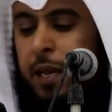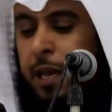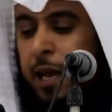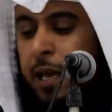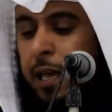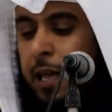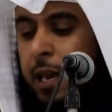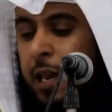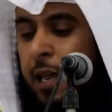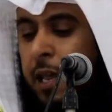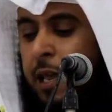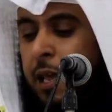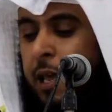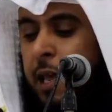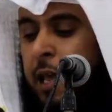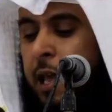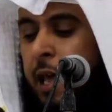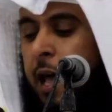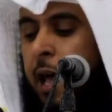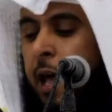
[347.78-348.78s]
لغيره
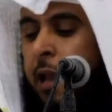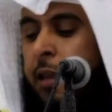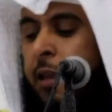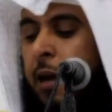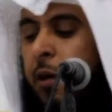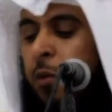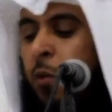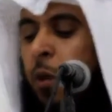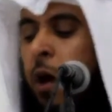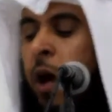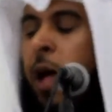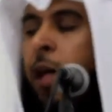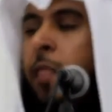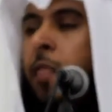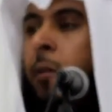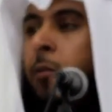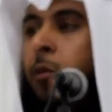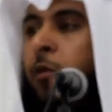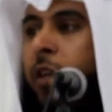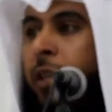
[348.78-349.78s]
أنه
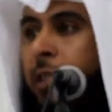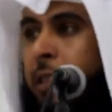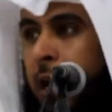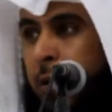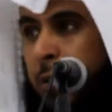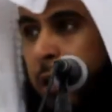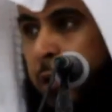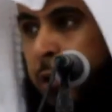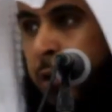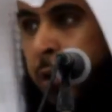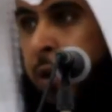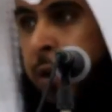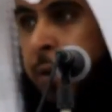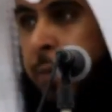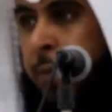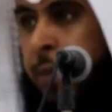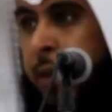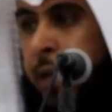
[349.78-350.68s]
أعظم في التوكل